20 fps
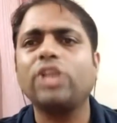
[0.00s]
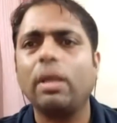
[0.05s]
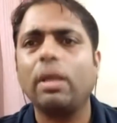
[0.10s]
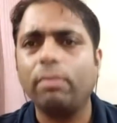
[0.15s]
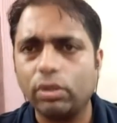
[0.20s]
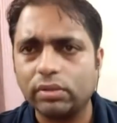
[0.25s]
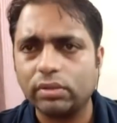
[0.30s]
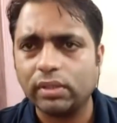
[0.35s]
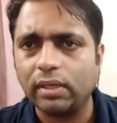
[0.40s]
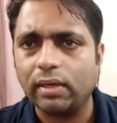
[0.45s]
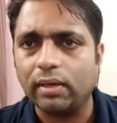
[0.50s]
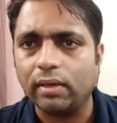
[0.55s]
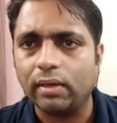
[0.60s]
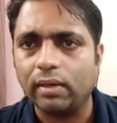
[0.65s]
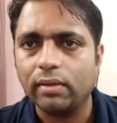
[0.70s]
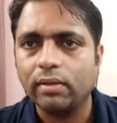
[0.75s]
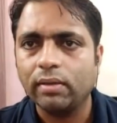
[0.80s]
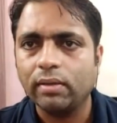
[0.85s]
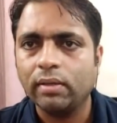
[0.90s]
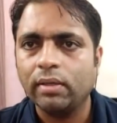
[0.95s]
बोलते हैं
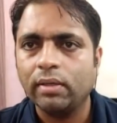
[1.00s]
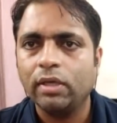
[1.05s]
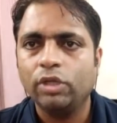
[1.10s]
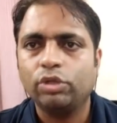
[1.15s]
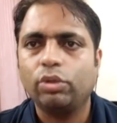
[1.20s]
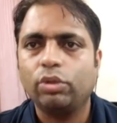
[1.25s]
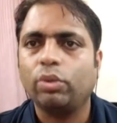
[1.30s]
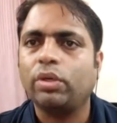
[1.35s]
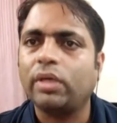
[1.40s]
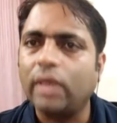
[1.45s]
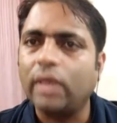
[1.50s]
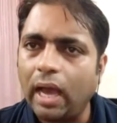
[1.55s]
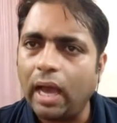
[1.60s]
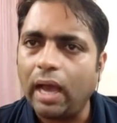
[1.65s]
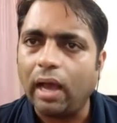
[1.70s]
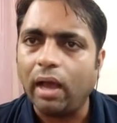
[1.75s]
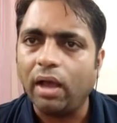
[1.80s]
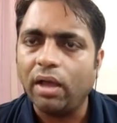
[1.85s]
तो क्या